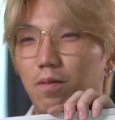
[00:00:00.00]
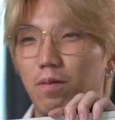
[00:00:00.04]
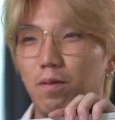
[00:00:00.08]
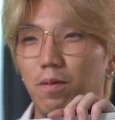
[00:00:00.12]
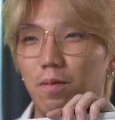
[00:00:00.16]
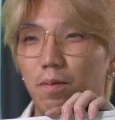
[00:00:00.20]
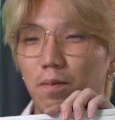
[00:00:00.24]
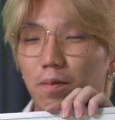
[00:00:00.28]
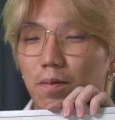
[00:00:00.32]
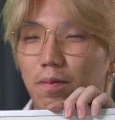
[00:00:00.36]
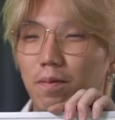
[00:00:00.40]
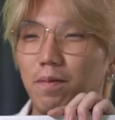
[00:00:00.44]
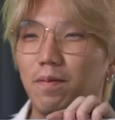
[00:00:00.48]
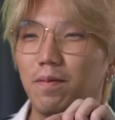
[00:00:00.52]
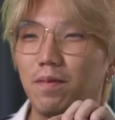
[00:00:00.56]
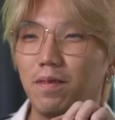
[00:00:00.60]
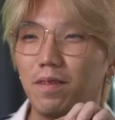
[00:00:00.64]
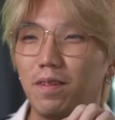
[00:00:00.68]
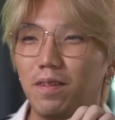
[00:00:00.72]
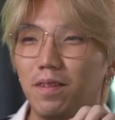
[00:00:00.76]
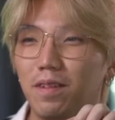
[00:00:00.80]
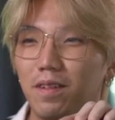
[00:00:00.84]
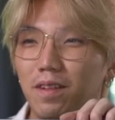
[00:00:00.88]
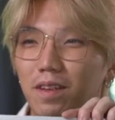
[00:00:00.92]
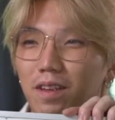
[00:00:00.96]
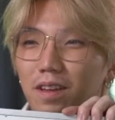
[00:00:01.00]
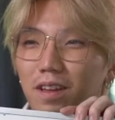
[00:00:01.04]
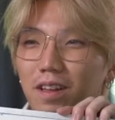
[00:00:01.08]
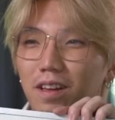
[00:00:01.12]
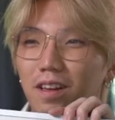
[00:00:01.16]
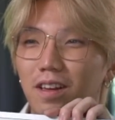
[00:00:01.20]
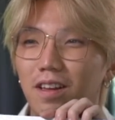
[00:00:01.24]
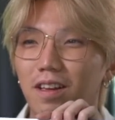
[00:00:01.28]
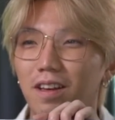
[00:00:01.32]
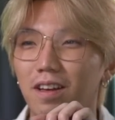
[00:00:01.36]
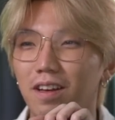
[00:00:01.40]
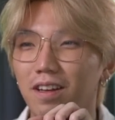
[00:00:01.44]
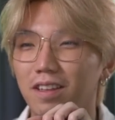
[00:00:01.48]
ผม
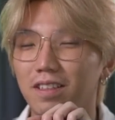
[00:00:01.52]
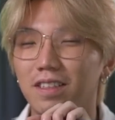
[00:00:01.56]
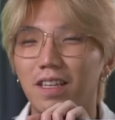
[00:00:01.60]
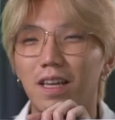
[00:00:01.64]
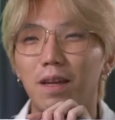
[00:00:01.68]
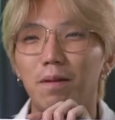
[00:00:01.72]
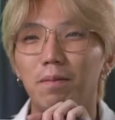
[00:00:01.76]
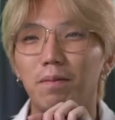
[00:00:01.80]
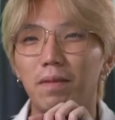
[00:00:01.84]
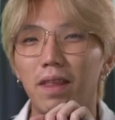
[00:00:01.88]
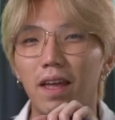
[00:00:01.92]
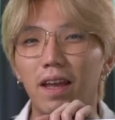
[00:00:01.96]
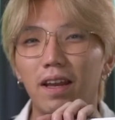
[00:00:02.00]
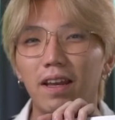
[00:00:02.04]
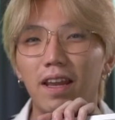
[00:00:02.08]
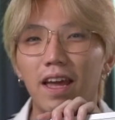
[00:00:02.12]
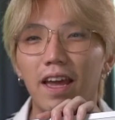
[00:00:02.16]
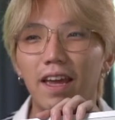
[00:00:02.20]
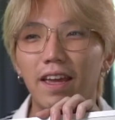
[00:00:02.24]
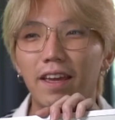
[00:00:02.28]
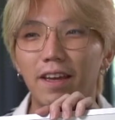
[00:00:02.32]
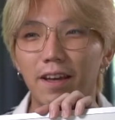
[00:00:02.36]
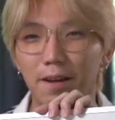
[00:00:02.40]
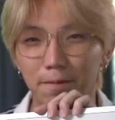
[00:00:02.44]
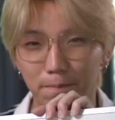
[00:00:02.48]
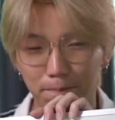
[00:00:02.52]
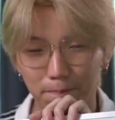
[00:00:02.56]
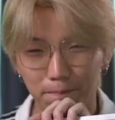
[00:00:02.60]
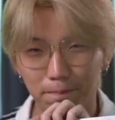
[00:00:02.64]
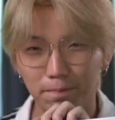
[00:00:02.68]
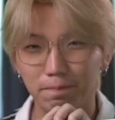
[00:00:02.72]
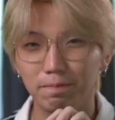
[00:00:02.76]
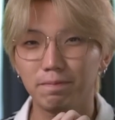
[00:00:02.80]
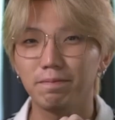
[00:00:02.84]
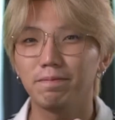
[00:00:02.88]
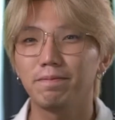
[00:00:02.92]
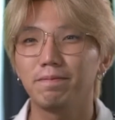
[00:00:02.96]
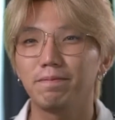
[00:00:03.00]
เลือกเซฟแตงไทยครับ
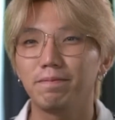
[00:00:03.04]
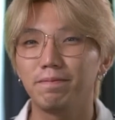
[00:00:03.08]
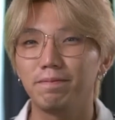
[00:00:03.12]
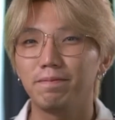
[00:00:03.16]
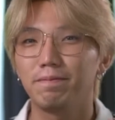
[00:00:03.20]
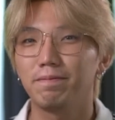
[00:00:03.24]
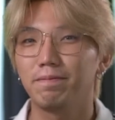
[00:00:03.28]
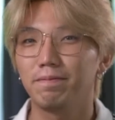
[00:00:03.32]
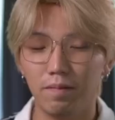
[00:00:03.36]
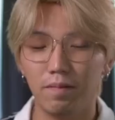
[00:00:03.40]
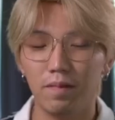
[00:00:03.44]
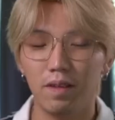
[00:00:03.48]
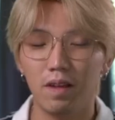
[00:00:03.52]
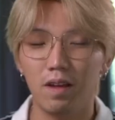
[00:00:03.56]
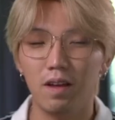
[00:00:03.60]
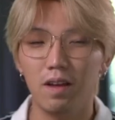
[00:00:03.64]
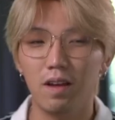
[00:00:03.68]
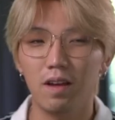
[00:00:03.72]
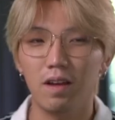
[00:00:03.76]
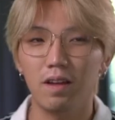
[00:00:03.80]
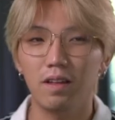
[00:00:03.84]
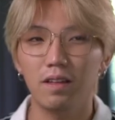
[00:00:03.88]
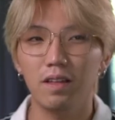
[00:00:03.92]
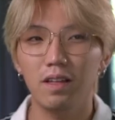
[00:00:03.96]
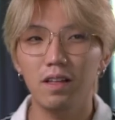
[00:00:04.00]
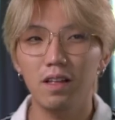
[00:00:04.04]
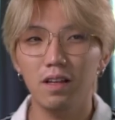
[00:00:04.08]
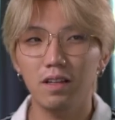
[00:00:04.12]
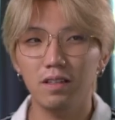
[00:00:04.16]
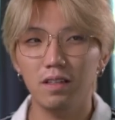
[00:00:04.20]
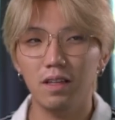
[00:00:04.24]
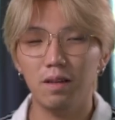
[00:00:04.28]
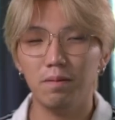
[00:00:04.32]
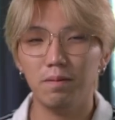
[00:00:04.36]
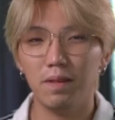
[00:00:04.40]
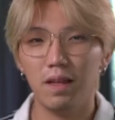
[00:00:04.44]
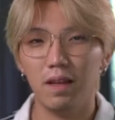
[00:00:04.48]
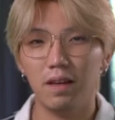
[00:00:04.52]
ที่เลือก
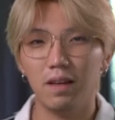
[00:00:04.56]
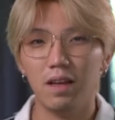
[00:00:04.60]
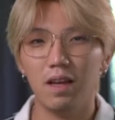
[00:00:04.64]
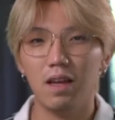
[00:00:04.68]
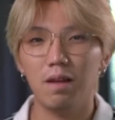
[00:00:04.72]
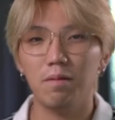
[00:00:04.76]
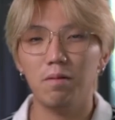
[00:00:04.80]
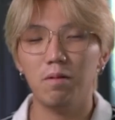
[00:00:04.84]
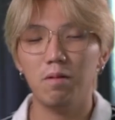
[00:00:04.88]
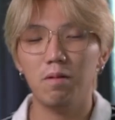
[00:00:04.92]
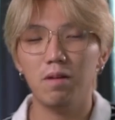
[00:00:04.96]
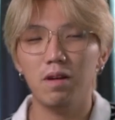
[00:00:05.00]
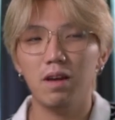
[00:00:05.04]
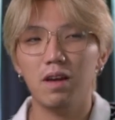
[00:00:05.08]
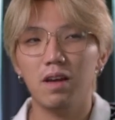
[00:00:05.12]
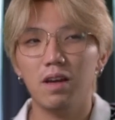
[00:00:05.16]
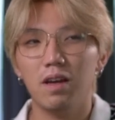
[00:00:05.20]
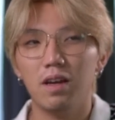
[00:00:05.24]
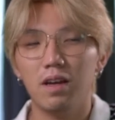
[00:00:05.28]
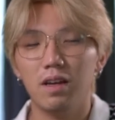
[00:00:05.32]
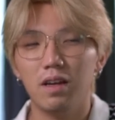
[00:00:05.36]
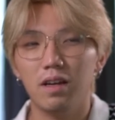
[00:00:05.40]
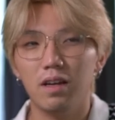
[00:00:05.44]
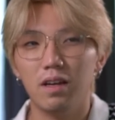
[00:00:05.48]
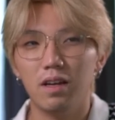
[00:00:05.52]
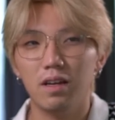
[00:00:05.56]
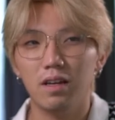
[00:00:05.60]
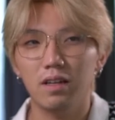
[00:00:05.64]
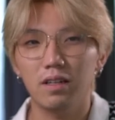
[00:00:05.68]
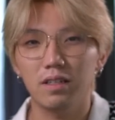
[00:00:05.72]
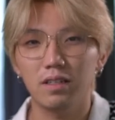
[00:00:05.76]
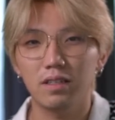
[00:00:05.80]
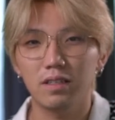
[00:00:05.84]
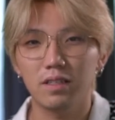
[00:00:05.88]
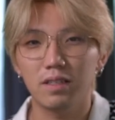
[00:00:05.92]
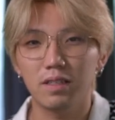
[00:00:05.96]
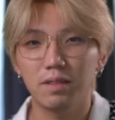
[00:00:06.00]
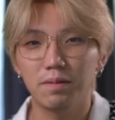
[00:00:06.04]
เซฟแตงไทยเพราะว่า
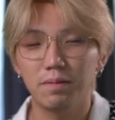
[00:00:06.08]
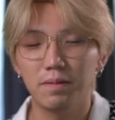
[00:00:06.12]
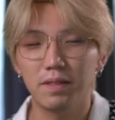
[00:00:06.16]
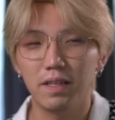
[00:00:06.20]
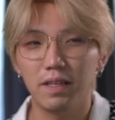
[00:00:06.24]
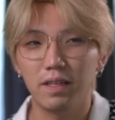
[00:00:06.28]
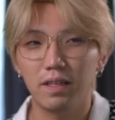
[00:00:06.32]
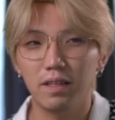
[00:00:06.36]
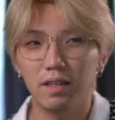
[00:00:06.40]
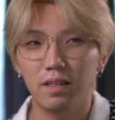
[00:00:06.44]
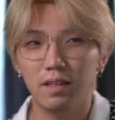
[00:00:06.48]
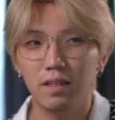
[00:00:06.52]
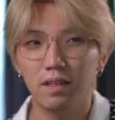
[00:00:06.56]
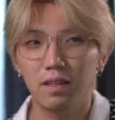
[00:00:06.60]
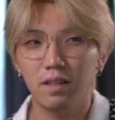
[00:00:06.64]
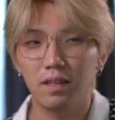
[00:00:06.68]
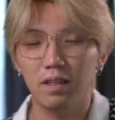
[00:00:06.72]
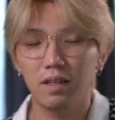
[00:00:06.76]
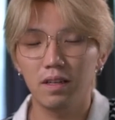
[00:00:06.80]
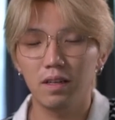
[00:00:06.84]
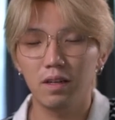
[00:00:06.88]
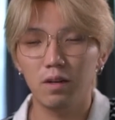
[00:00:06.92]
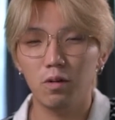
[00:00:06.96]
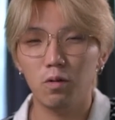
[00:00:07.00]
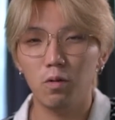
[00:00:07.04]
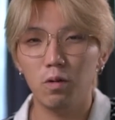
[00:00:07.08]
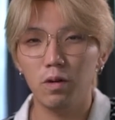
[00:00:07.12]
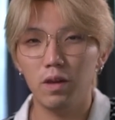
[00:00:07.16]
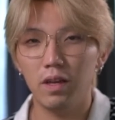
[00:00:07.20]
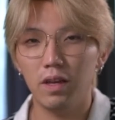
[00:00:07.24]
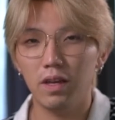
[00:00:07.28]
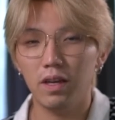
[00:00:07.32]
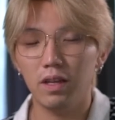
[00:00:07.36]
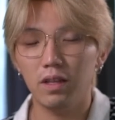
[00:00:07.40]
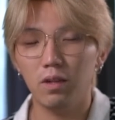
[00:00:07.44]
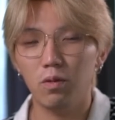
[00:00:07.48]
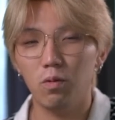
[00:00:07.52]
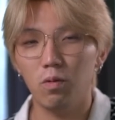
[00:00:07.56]
เหมือนคุย
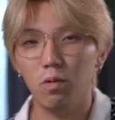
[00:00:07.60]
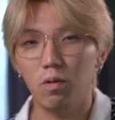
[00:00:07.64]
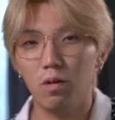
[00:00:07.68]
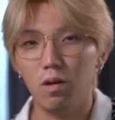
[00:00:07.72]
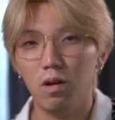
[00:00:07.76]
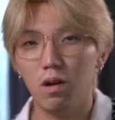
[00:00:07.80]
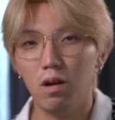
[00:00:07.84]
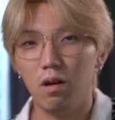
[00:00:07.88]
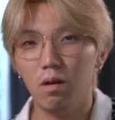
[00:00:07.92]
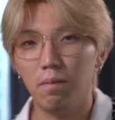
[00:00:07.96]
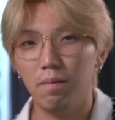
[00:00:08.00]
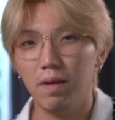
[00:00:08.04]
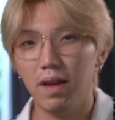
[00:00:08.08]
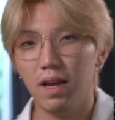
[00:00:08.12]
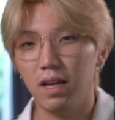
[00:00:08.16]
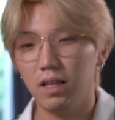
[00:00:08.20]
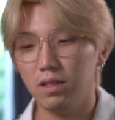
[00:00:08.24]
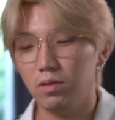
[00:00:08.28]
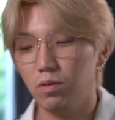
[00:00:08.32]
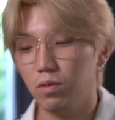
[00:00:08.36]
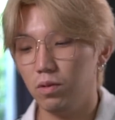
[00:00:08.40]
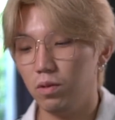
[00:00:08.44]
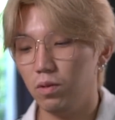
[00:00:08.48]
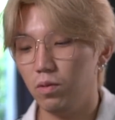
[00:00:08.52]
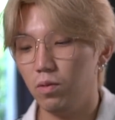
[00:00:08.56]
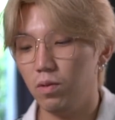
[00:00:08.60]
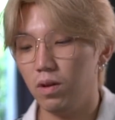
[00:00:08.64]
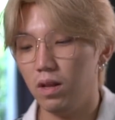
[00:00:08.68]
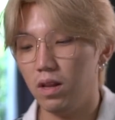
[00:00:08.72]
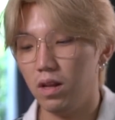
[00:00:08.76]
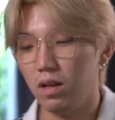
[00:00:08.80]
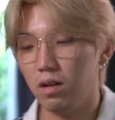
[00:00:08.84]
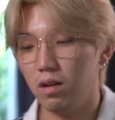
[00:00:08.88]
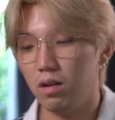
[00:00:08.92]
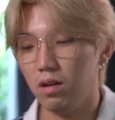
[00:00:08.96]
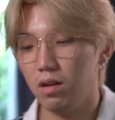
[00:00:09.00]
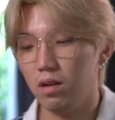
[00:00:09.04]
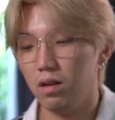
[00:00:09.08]
กันถูกคอมากสุดด้วย
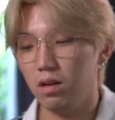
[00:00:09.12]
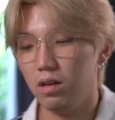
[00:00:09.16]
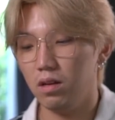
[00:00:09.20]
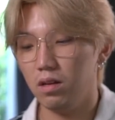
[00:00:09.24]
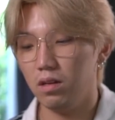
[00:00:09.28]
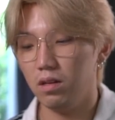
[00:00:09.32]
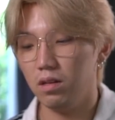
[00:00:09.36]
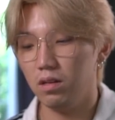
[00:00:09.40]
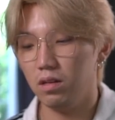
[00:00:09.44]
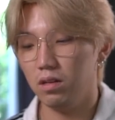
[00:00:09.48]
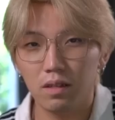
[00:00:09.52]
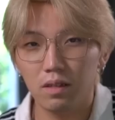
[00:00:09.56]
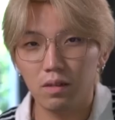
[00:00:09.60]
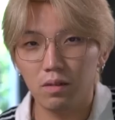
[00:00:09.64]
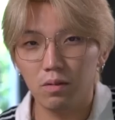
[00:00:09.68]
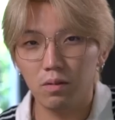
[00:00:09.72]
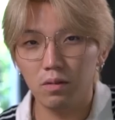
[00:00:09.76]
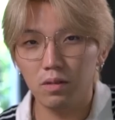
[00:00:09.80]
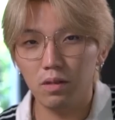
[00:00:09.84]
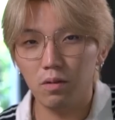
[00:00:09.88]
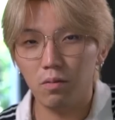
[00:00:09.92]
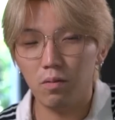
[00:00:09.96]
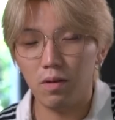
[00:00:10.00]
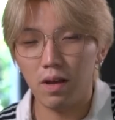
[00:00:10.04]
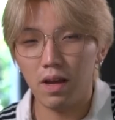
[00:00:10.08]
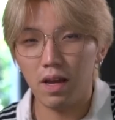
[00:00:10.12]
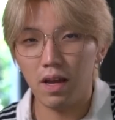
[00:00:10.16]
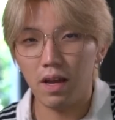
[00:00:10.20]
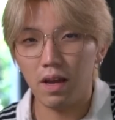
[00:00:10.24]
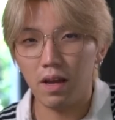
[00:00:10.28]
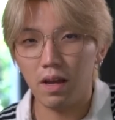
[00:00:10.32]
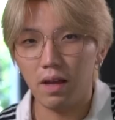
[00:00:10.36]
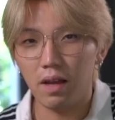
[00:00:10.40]
แล้วก็รู้สึกว่า